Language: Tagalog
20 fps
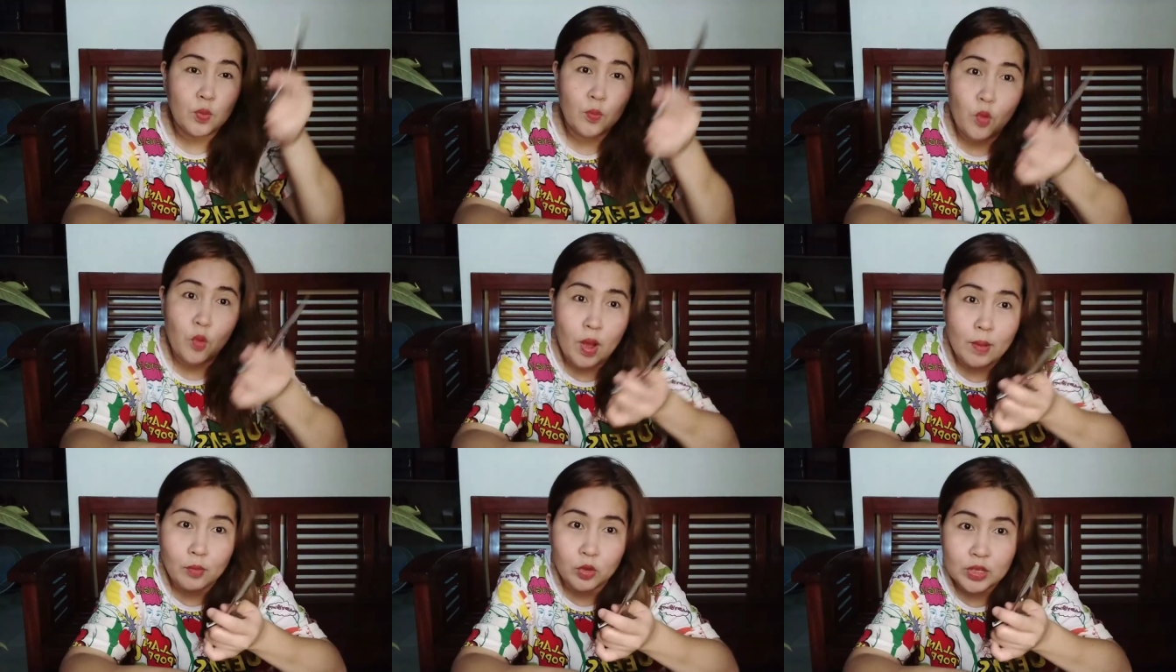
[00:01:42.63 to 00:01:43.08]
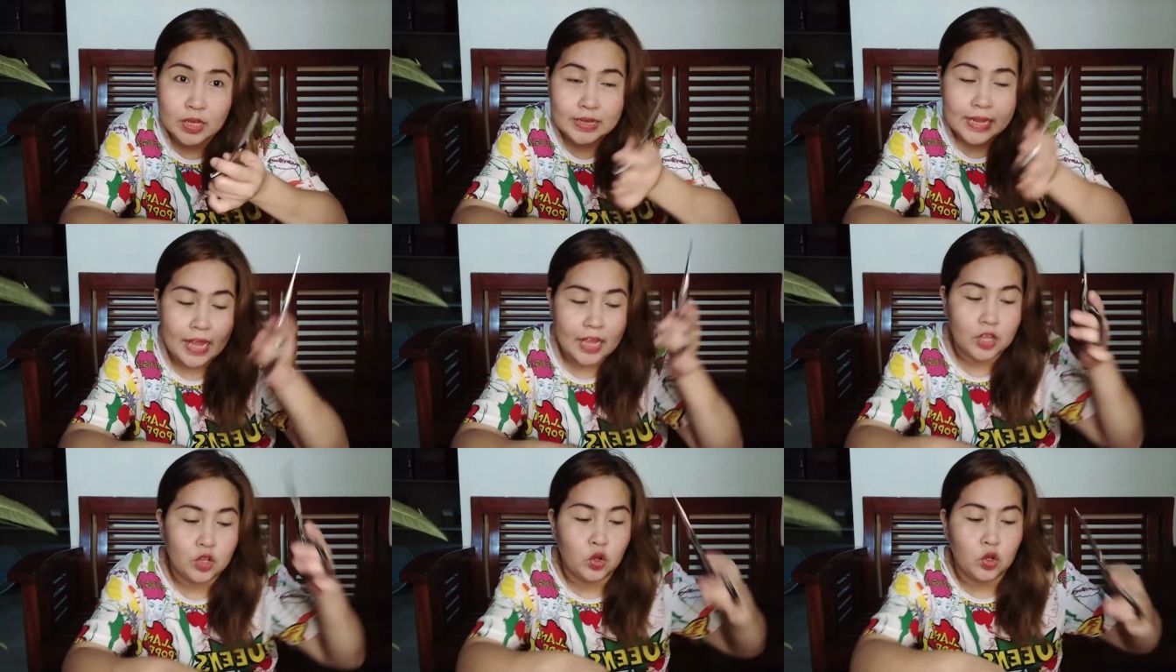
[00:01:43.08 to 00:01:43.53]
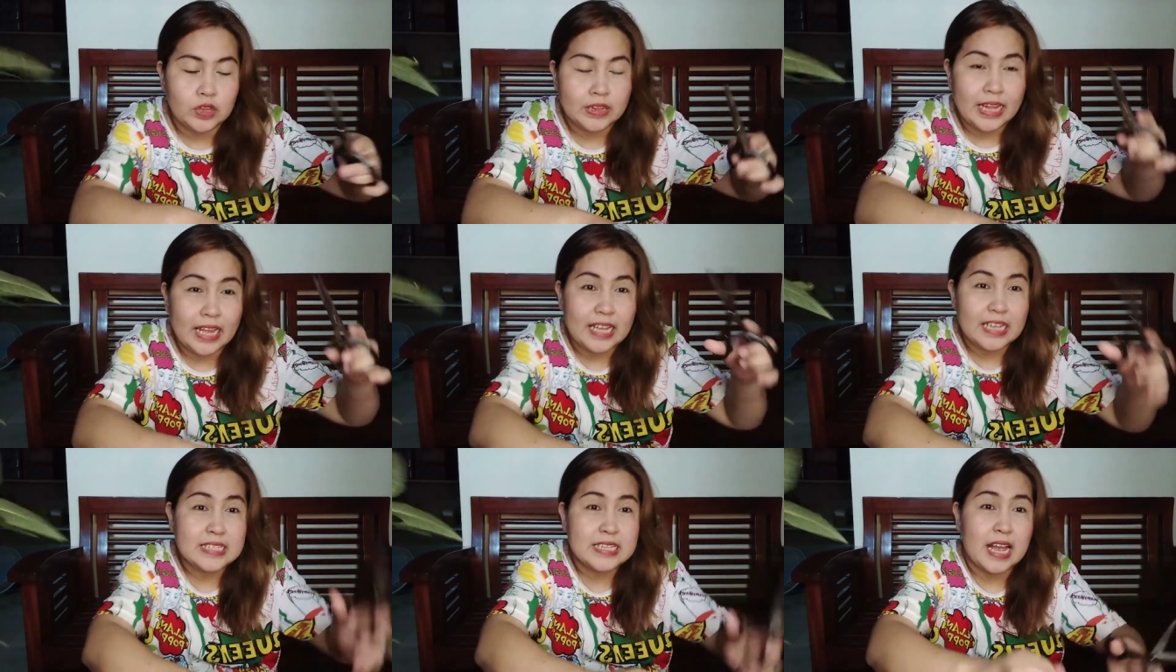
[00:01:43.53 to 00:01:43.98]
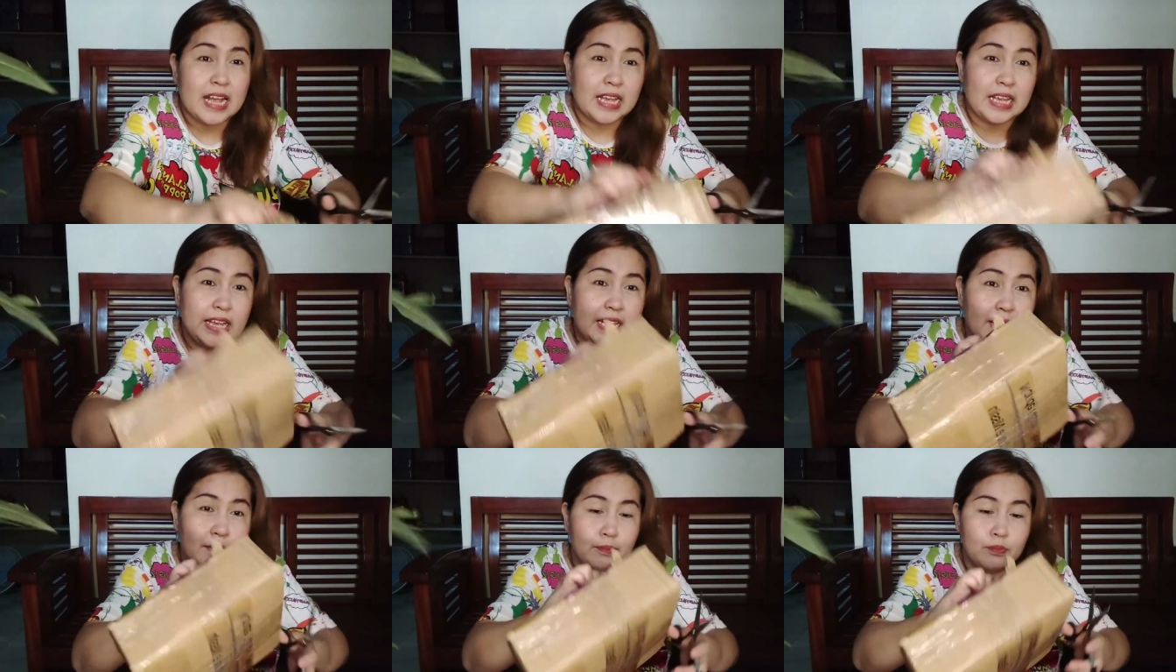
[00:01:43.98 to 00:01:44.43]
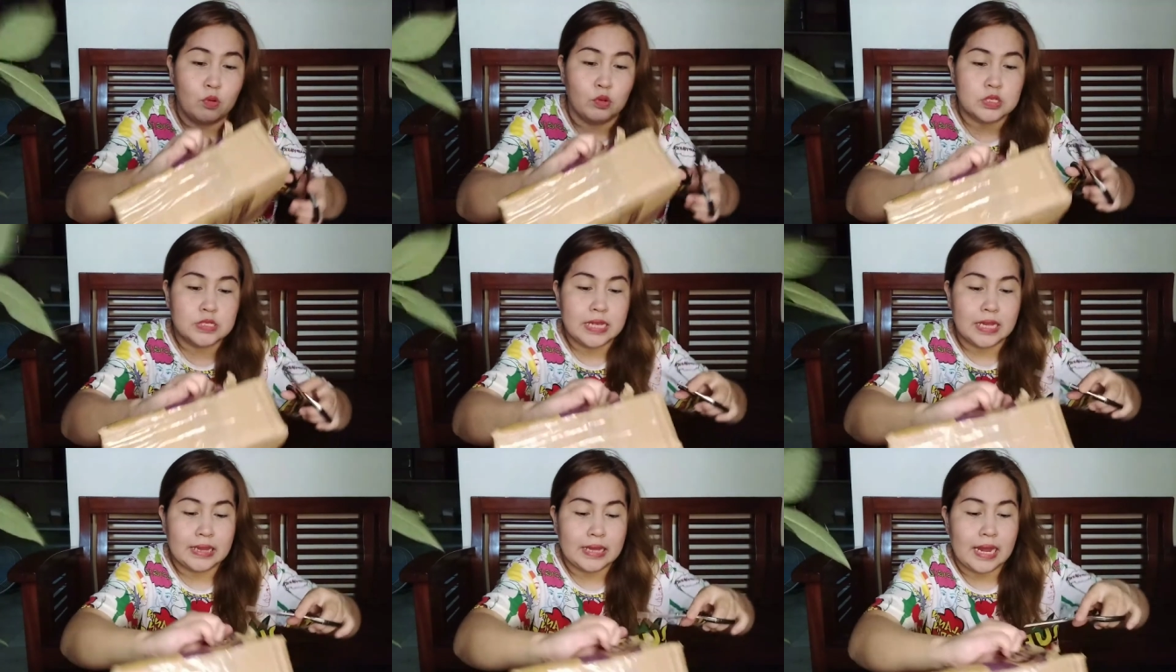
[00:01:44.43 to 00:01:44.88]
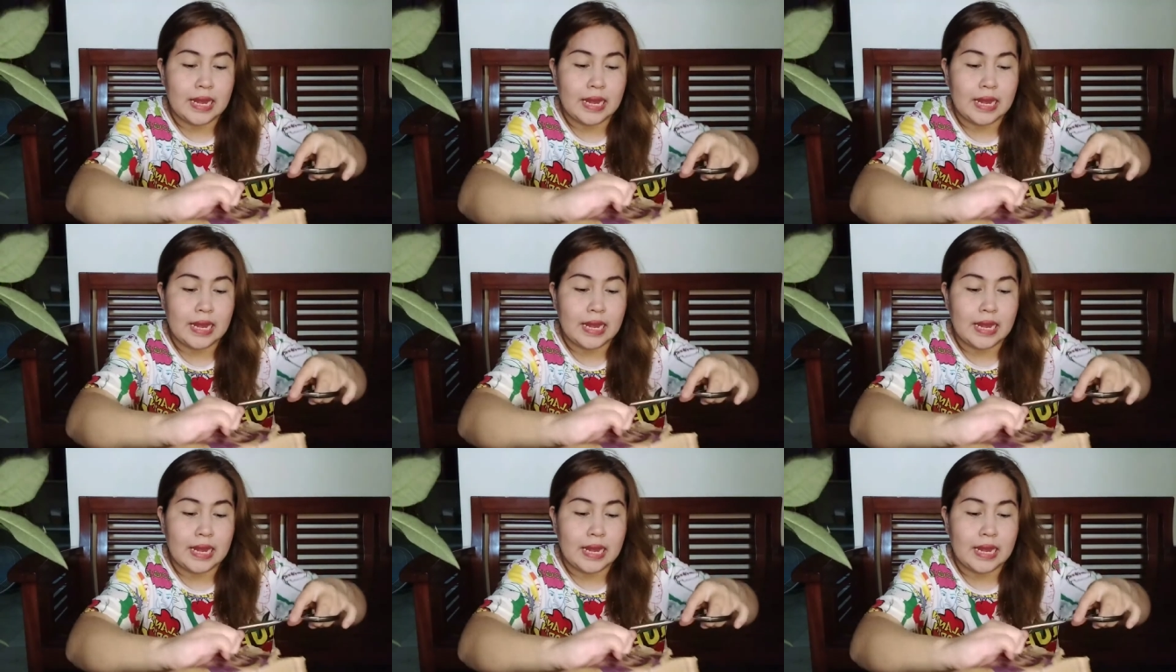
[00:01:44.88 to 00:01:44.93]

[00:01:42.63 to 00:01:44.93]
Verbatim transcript: kumuha muna tayong gunting kasi ang hirap buksan.